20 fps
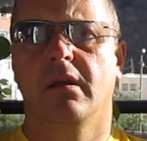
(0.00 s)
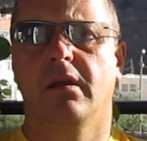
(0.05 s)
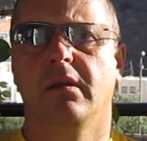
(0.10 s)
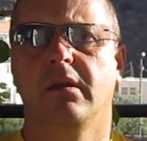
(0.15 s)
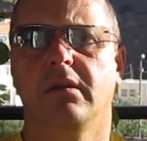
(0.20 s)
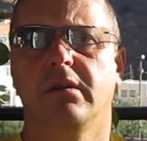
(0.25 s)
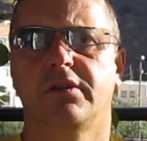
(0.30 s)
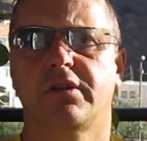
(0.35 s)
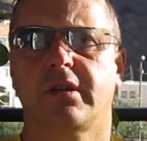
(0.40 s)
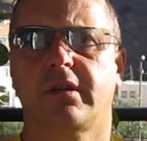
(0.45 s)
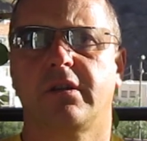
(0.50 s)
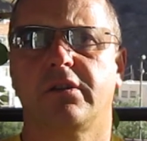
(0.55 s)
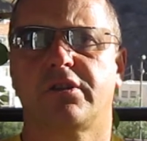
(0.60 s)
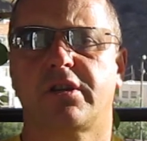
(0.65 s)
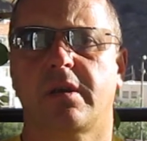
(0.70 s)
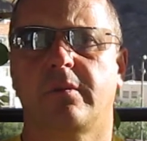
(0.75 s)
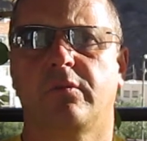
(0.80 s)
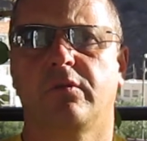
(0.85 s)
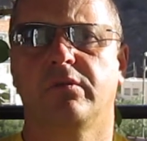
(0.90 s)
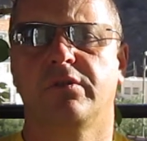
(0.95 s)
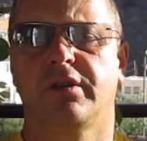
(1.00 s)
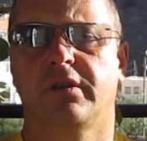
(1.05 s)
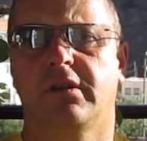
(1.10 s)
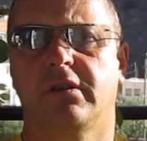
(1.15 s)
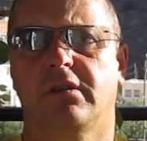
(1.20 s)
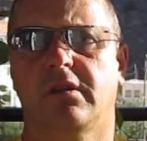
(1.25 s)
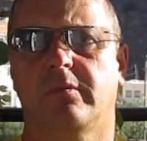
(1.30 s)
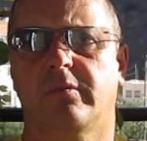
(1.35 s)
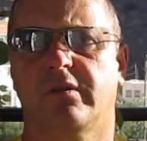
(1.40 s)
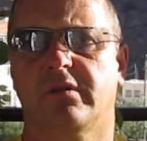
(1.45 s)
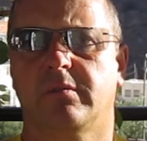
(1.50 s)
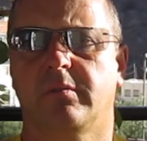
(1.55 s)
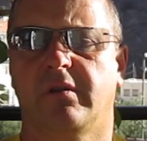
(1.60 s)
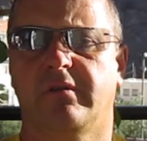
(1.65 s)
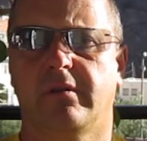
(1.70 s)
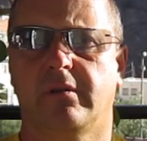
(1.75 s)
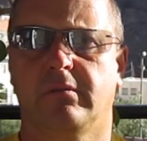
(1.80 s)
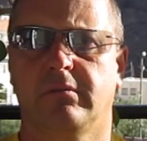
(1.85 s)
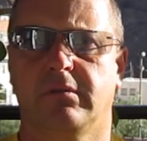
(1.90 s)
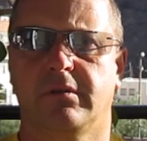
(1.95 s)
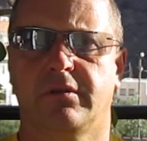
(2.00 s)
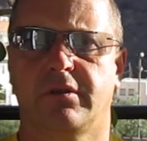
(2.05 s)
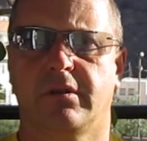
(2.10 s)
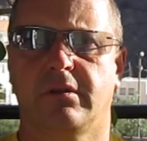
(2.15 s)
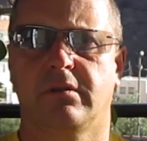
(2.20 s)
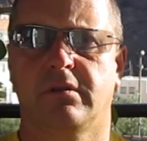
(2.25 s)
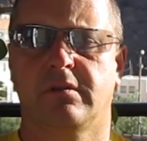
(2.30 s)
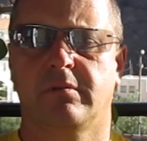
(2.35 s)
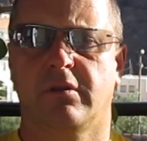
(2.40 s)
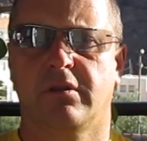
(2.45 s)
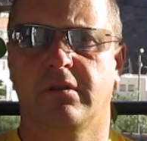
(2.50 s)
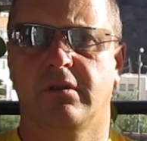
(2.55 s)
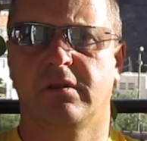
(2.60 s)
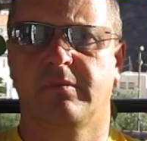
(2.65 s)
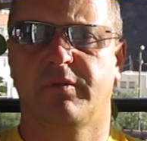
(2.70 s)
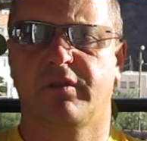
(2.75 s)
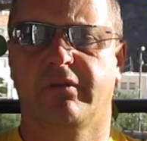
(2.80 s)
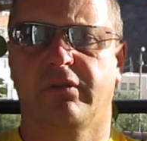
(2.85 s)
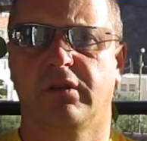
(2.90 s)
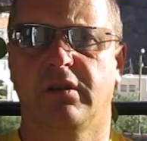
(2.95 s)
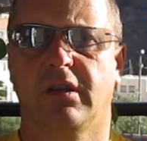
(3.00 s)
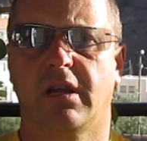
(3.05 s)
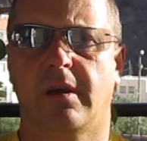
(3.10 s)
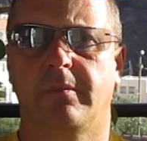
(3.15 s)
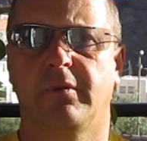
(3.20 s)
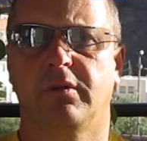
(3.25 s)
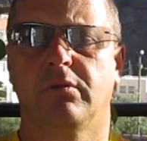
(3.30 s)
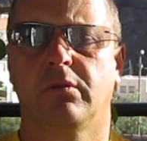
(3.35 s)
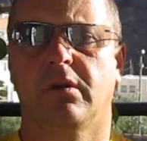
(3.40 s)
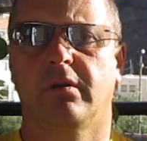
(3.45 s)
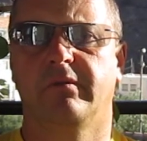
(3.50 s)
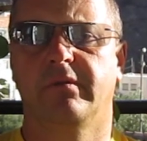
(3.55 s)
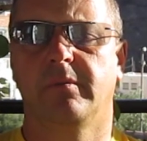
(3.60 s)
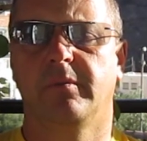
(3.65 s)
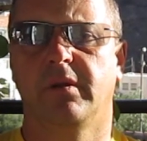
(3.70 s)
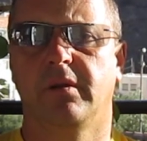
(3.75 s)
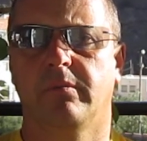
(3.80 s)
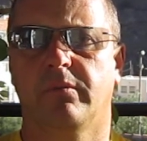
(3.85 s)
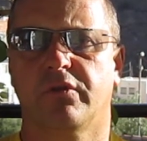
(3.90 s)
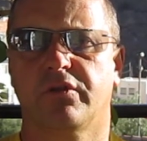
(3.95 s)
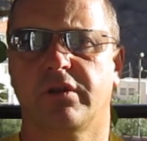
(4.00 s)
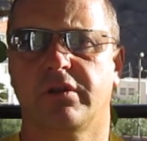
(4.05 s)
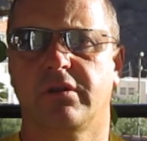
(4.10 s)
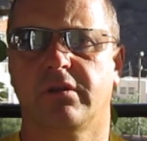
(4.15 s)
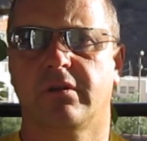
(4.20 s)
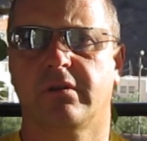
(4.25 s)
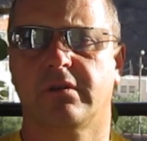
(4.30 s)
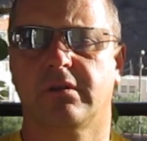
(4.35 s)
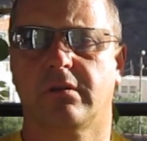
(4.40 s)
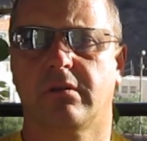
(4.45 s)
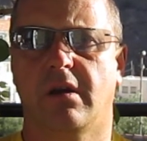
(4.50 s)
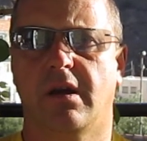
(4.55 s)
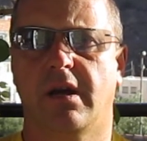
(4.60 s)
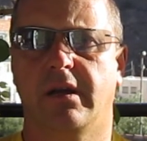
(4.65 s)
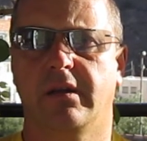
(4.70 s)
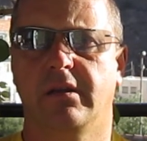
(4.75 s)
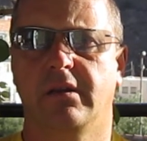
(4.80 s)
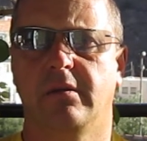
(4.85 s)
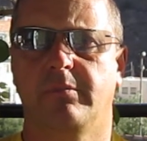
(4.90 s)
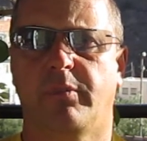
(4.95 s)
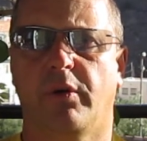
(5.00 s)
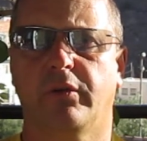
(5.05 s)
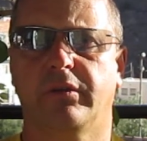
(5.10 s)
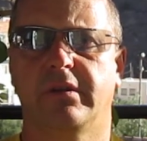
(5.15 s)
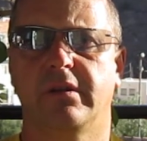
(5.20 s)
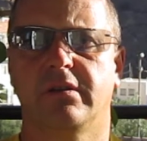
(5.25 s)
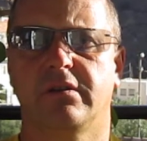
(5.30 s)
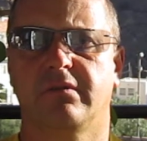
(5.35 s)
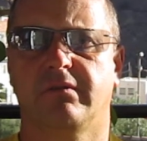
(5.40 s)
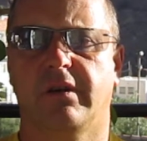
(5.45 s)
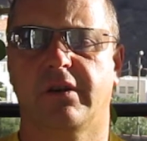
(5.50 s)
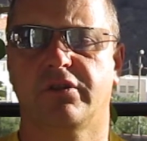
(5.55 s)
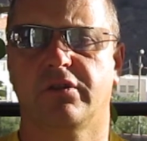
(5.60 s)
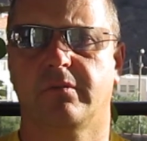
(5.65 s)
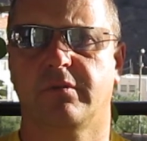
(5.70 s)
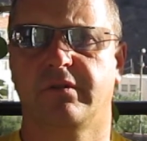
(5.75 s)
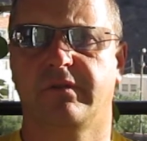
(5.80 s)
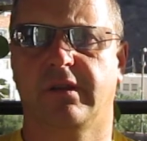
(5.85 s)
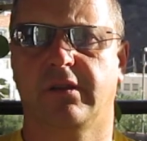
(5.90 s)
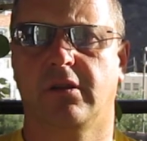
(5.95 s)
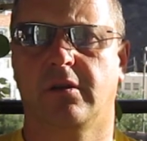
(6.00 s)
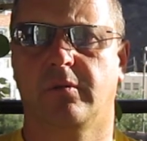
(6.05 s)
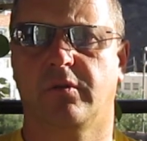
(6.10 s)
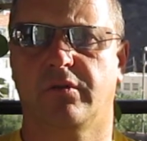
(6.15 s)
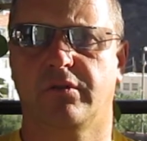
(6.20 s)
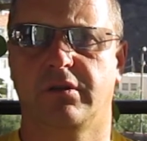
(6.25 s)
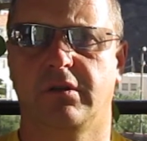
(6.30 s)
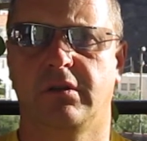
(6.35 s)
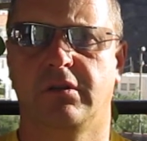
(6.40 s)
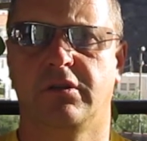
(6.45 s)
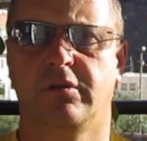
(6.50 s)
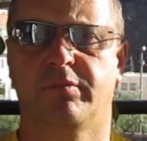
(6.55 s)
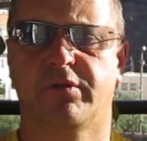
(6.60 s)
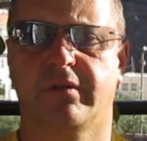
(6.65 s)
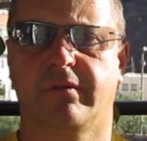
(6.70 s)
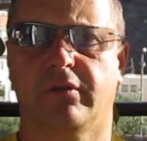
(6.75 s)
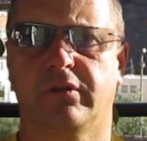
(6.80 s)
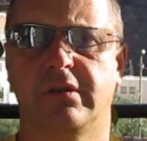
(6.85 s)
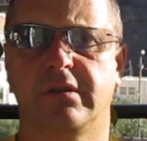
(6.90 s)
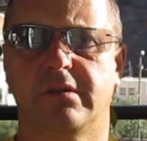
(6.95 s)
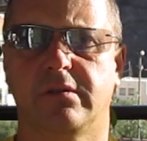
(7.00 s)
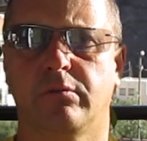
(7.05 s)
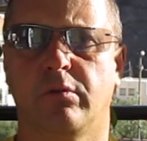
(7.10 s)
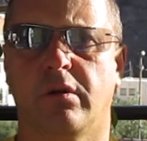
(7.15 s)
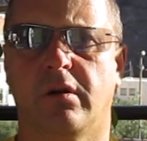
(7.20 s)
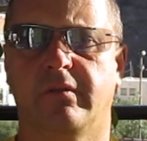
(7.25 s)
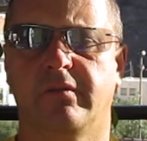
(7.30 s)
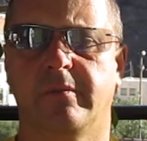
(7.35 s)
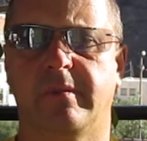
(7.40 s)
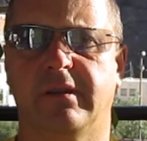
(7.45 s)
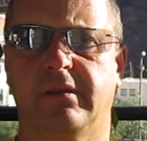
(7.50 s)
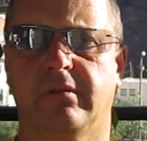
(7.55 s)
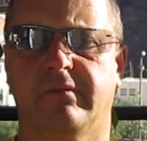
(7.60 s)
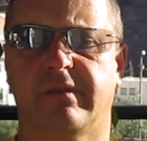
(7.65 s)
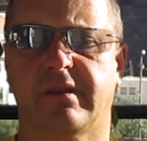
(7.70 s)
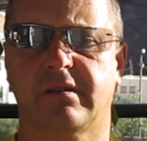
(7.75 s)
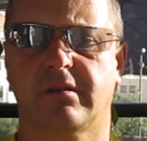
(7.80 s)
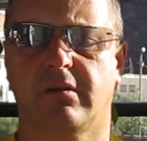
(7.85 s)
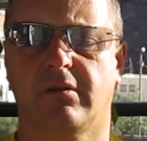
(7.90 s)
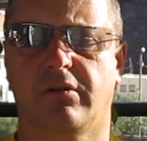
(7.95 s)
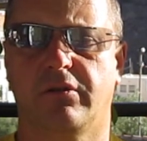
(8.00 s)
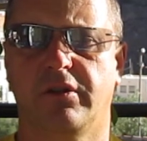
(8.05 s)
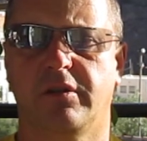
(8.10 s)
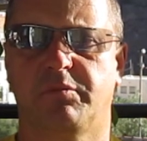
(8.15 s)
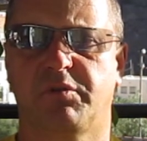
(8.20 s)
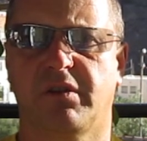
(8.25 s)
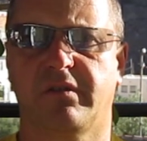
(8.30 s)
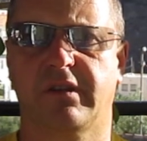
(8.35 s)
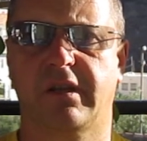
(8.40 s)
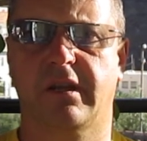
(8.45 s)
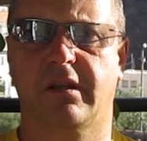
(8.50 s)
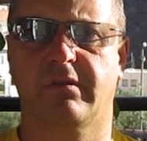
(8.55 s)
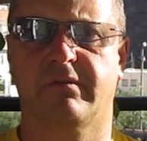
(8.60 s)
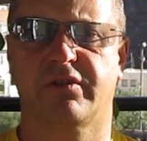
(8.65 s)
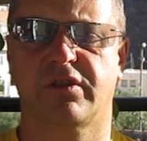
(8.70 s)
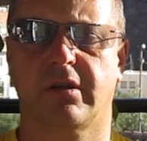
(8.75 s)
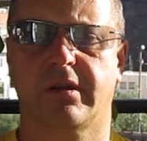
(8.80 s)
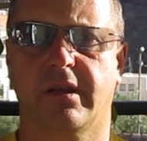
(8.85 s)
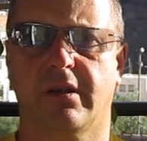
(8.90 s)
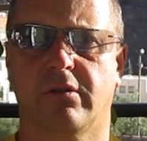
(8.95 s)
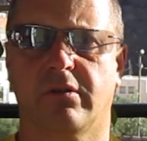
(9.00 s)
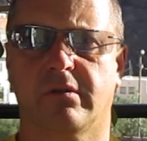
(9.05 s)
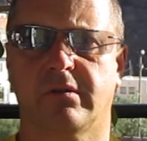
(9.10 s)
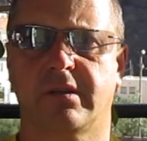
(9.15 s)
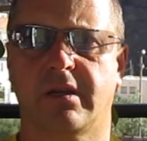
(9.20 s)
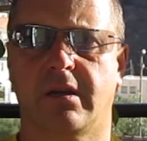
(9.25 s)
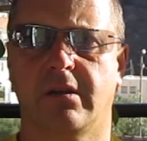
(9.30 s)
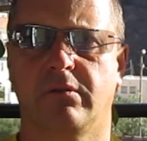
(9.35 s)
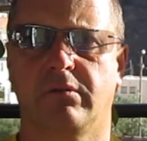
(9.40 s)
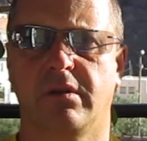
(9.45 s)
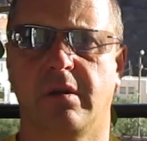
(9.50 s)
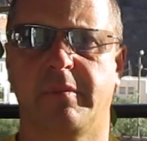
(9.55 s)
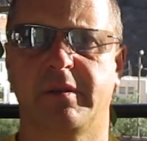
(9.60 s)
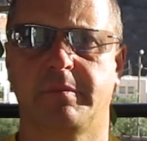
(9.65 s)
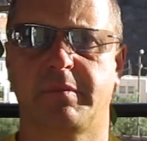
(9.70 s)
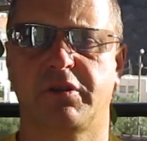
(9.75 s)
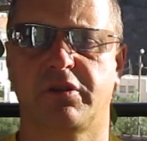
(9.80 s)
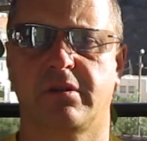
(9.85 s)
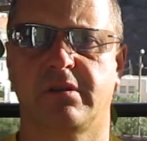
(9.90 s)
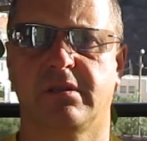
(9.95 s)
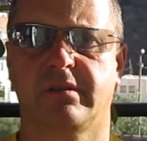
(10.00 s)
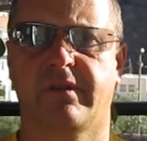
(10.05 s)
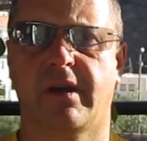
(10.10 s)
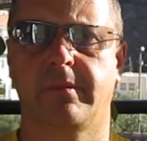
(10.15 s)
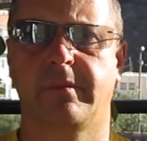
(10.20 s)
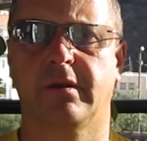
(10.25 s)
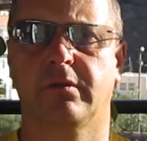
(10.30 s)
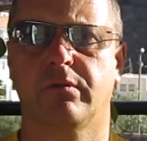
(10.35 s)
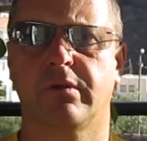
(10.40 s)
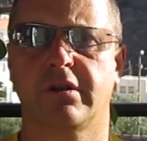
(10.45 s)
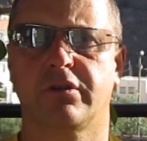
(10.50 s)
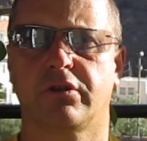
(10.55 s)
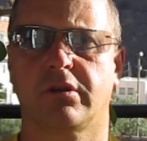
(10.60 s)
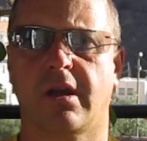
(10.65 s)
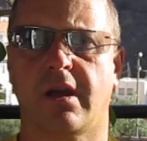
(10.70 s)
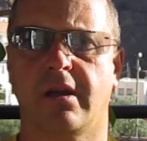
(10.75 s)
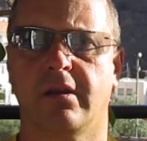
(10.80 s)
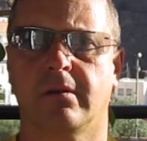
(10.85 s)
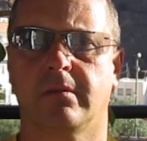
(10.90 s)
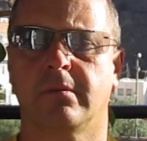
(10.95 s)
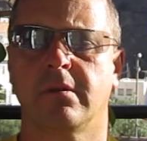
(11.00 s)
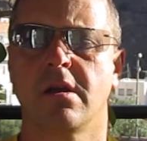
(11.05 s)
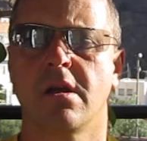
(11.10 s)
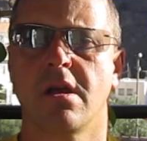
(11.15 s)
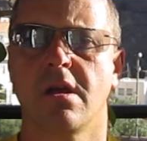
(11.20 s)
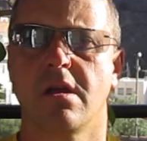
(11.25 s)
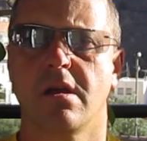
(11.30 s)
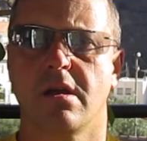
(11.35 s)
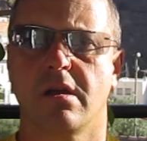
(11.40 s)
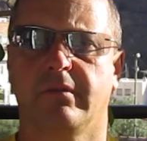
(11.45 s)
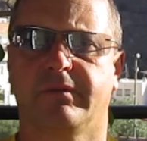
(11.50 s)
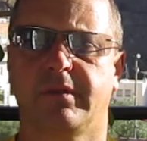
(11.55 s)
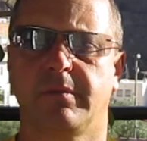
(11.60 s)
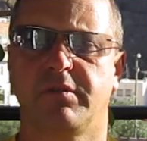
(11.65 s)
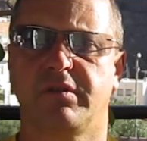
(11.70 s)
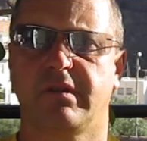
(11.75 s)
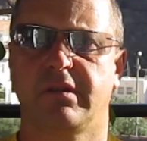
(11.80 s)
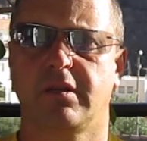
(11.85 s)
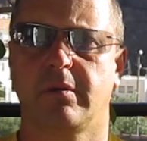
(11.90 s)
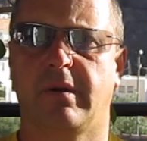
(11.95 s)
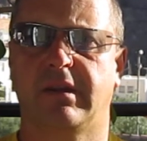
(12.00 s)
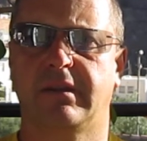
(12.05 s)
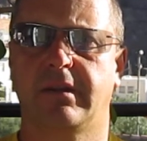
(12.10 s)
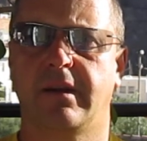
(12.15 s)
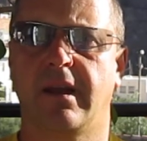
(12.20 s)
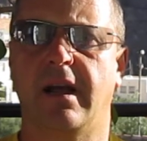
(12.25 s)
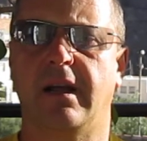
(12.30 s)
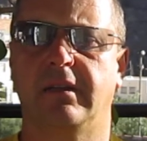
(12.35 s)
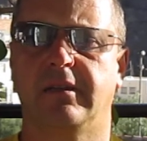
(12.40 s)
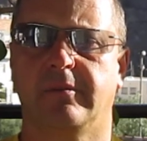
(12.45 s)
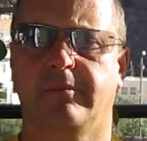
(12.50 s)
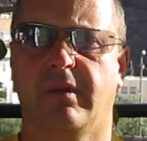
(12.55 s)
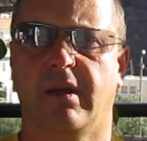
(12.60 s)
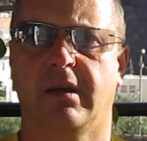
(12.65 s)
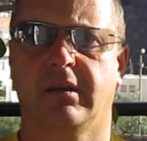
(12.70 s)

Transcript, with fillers: I dzięki czemu, dzięki tym rozmowom z, z przewodnikami duchowymi możecie, drodzy kochani, podnieść waszą świadomość i ci przewodnicy duchowi będą was chronić przed wszelkiego rodzaju niebezpieczeństwami, które czyhają w tym świecie materialnym.